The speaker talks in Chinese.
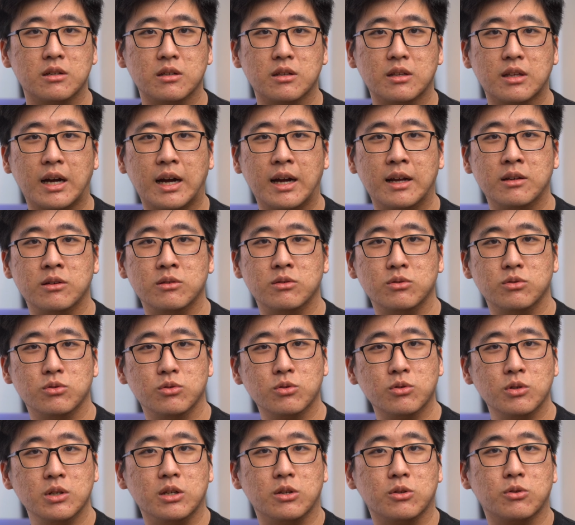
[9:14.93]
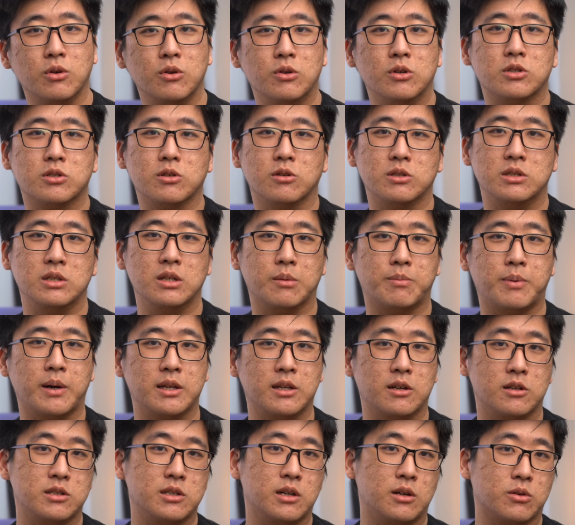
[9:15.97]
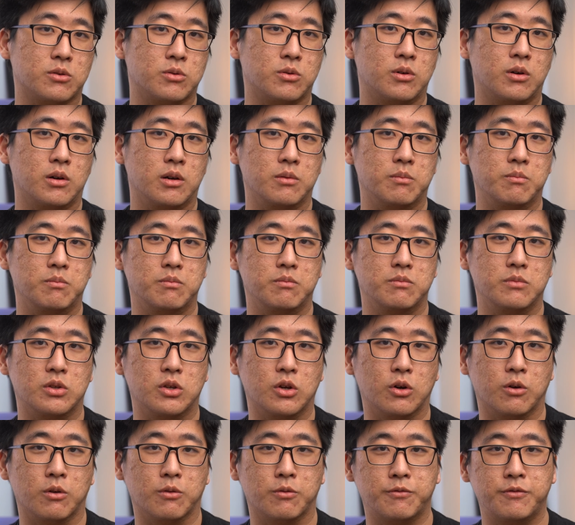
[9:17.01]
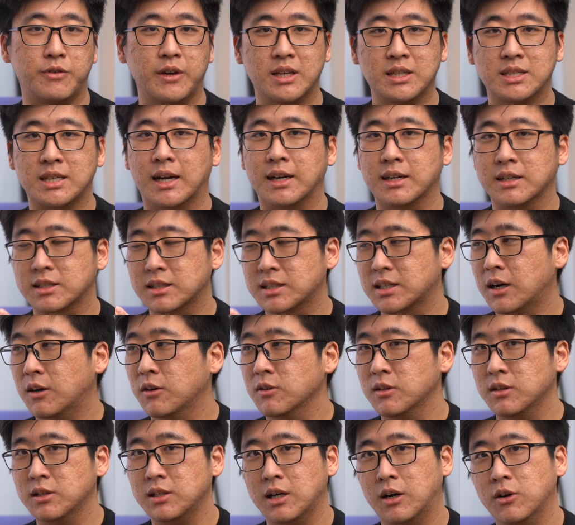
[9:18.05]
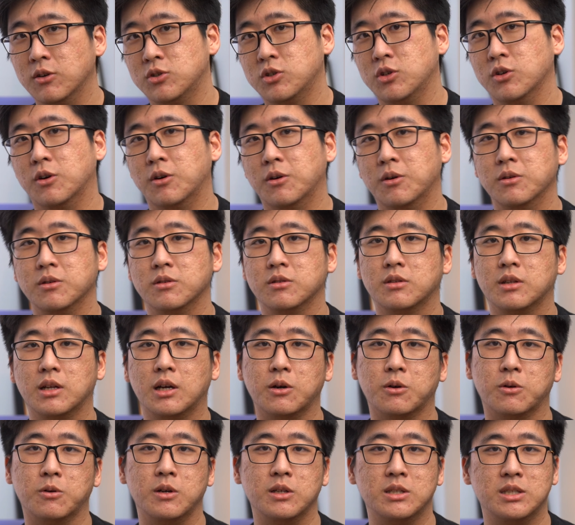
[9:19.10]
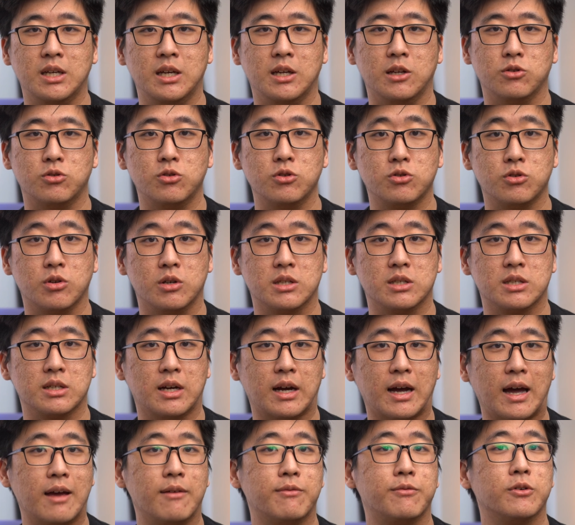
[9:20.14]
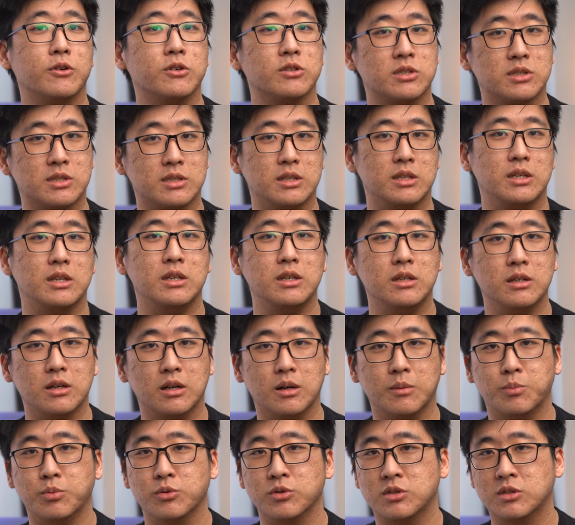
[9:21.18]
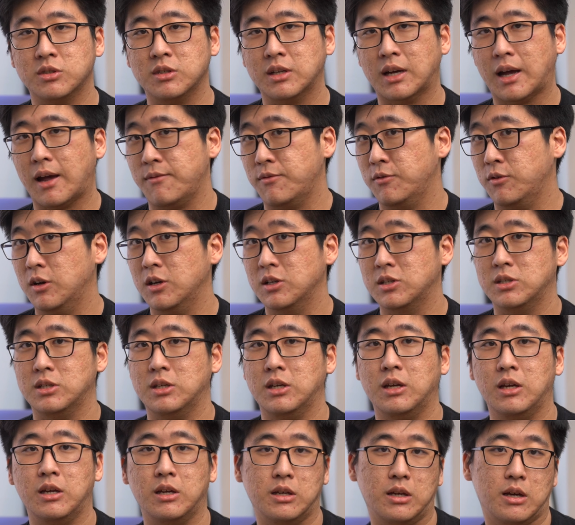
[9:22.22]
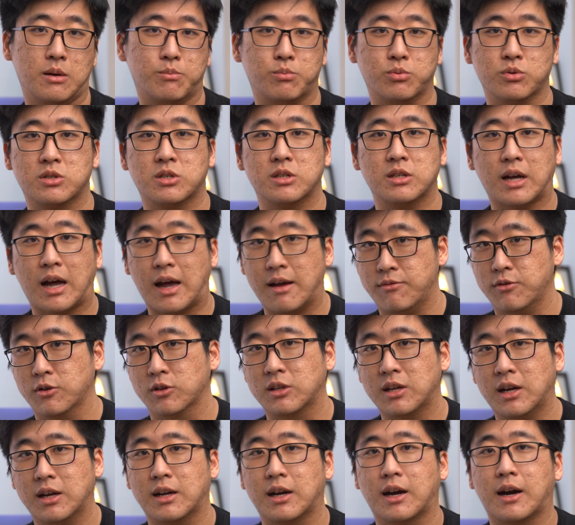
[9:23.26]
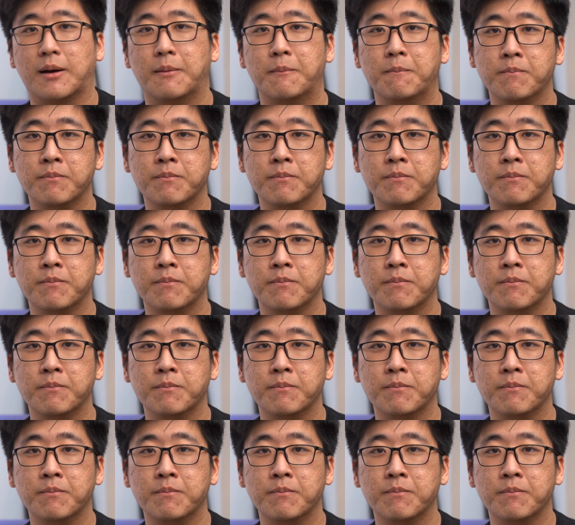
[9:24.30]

但如果你对于手机的拍照效果有非常高的要求，那我会建议你去选择 iPhone 十一，而不是 iPhone S E， 也不是 iPhone 十 R。